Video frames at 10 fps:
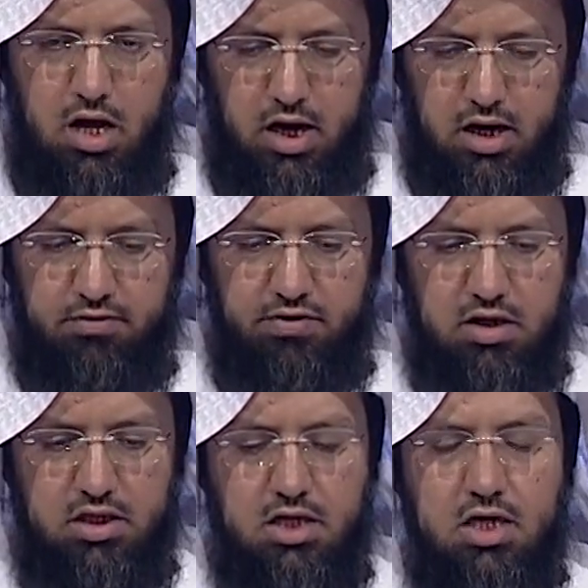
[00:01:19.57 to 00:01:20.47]
عرف
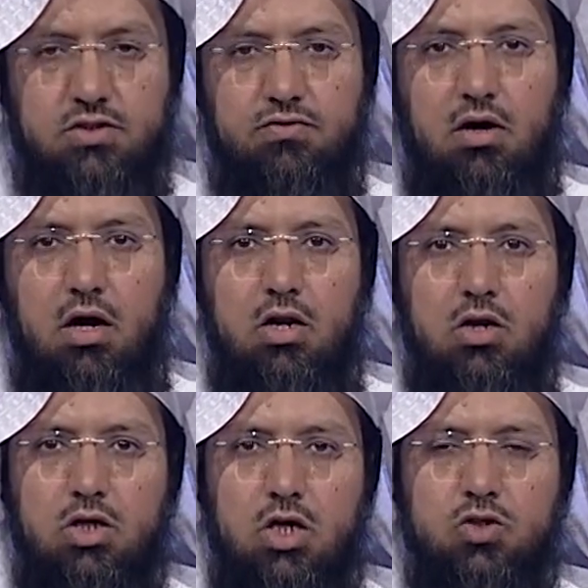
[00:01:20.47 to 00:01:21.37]
القياس فقال
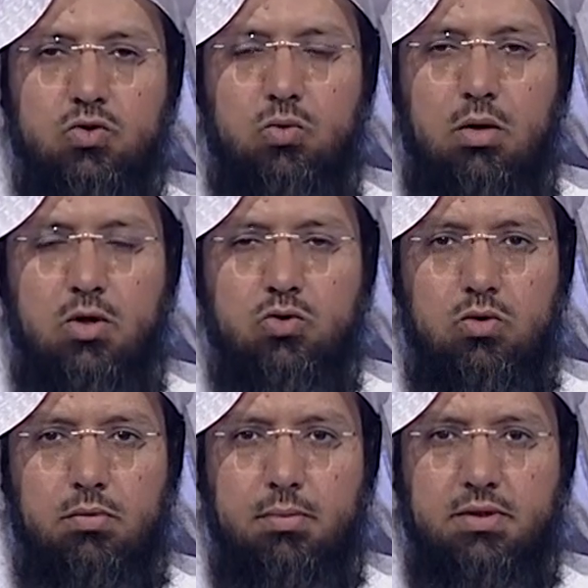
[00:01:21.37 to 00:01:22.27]
القياس هو ما
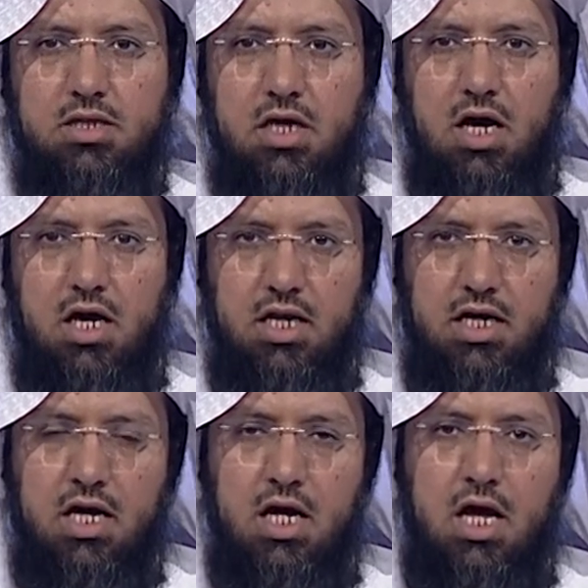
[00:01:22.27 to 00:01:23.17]
طلب بالدلائل